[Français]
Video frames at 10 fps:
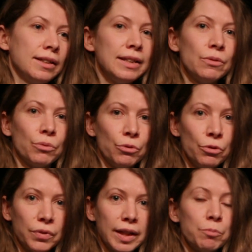qui ont
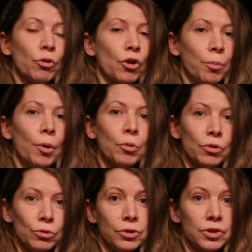œuvré pour leur propre
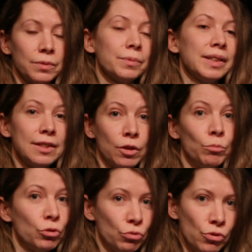cause, des
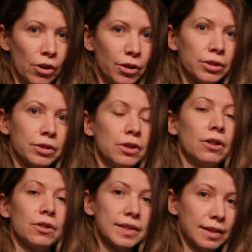hommes de couleur,
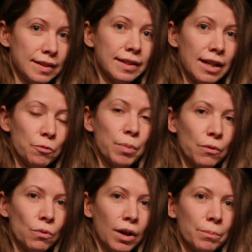anciens esclaves
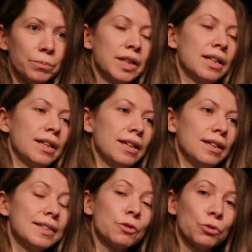parfois.
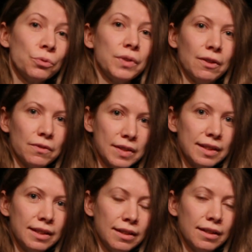Et si on devait en
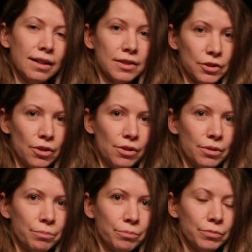citer un
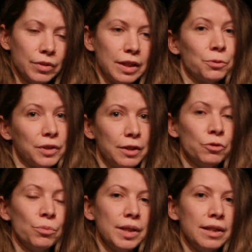seul, il faudrait
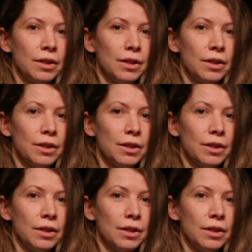nommer